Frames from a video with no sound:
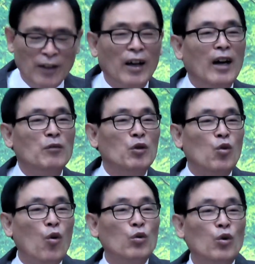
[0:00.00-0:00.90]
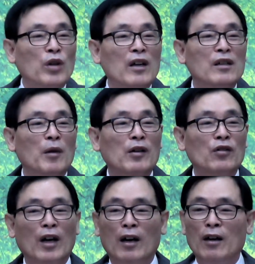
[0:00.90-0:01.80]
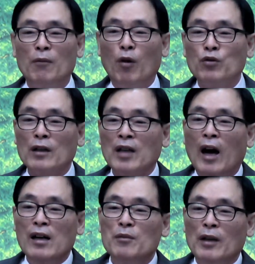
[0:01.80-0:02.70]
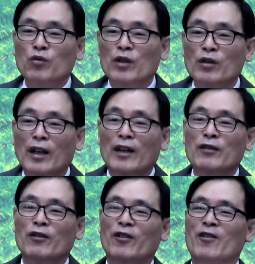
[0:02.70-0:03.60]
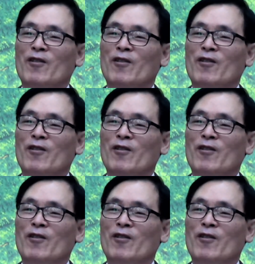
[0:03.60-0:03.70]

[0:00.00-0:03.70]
아니면 공로상을 받거나 뭔가 상을 받기 위해서 나가는 거예요.